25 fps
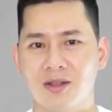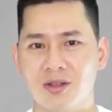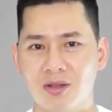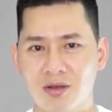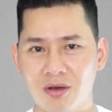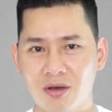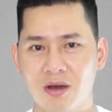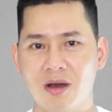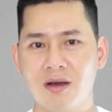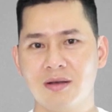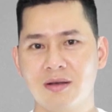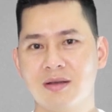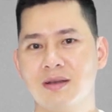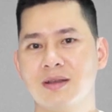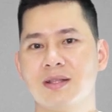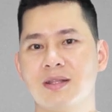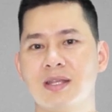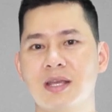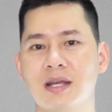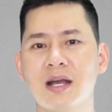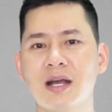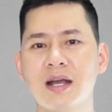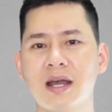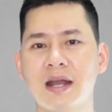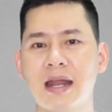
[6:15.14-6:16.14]
Thường
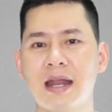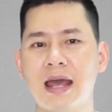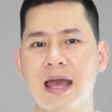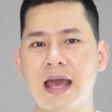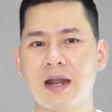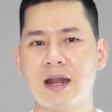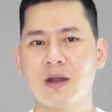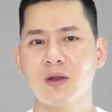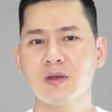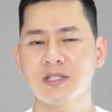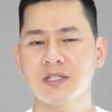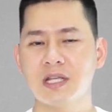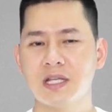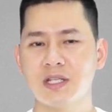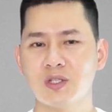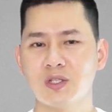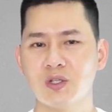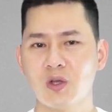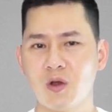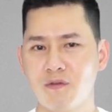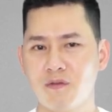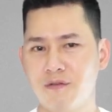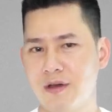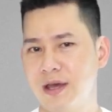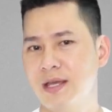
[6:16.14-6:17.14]
thì các ngân hàng nó sẽ
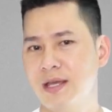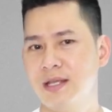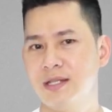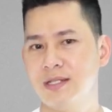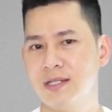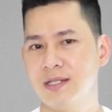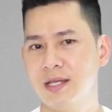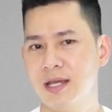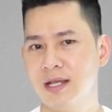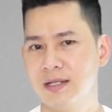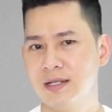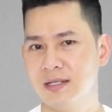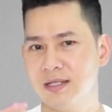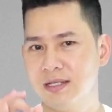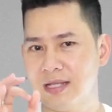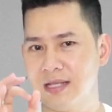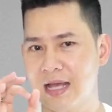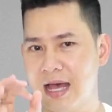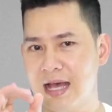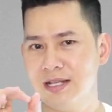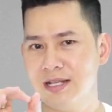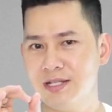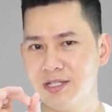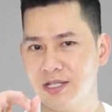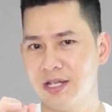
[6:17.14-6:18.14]
cho vay trên
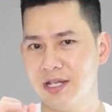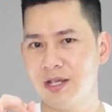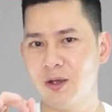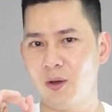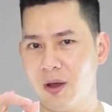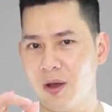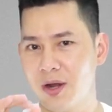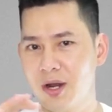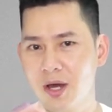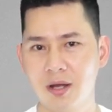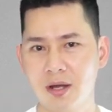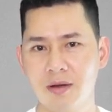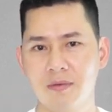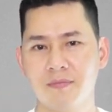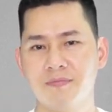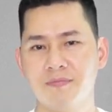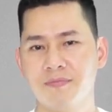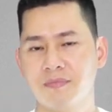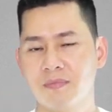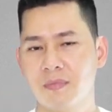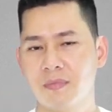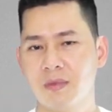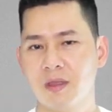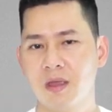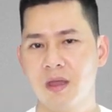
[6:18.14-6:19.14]
giá trị hóa đơn.
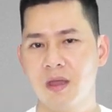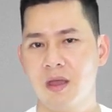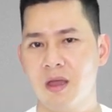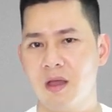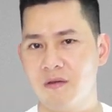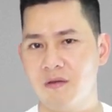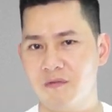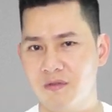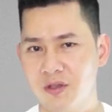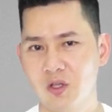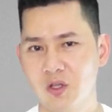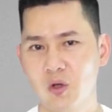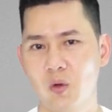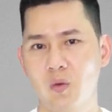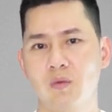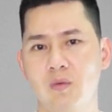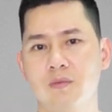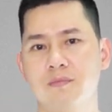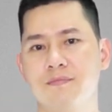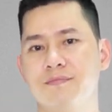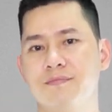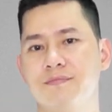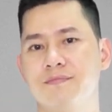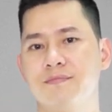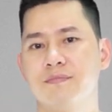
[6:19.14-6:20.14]
Ví dụ
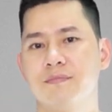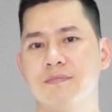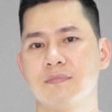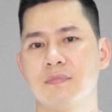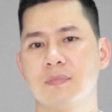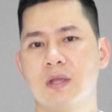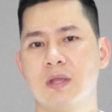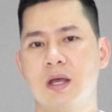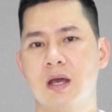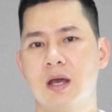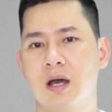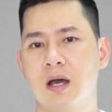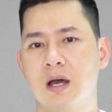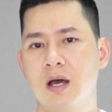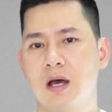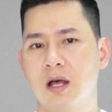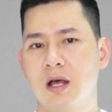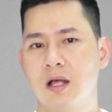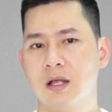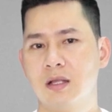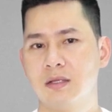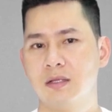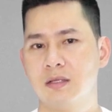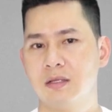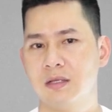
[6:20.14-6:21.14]
à,
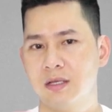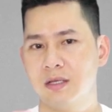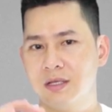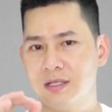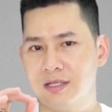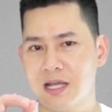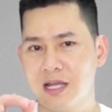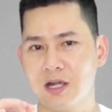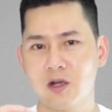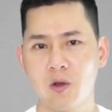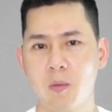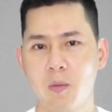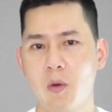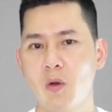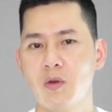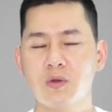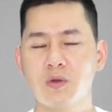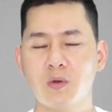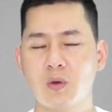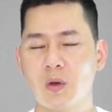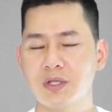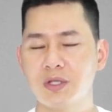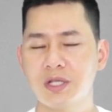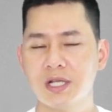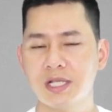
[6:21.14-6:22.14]
giá công bố
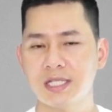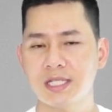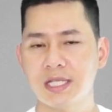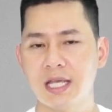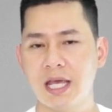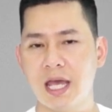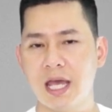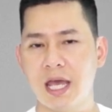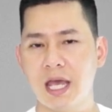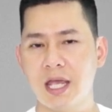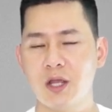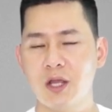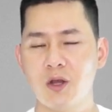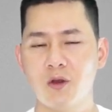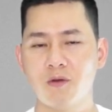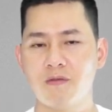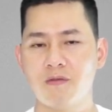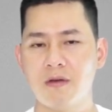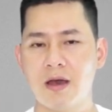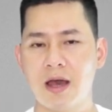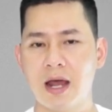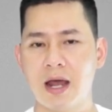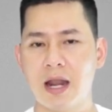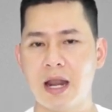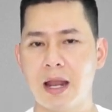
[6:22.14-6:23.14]
của chiếc xe
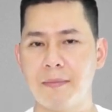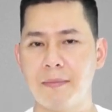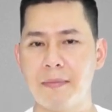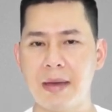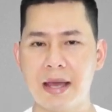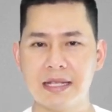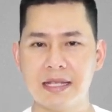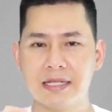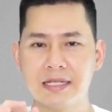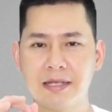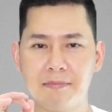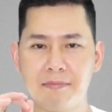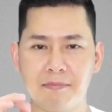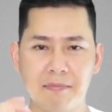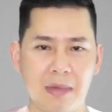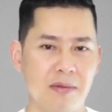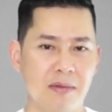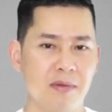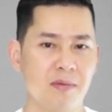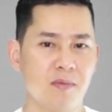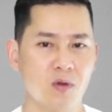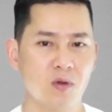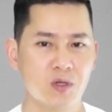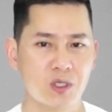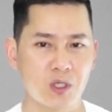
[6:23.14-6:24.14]
Innova là bảy trăm bảy
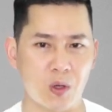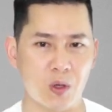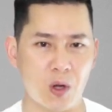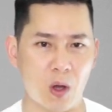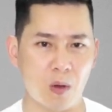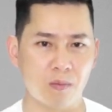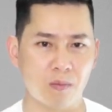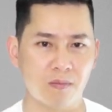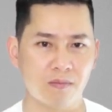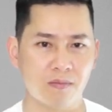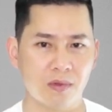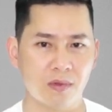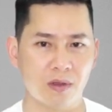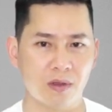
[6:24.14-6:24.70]
mươi mốt triệu đồng,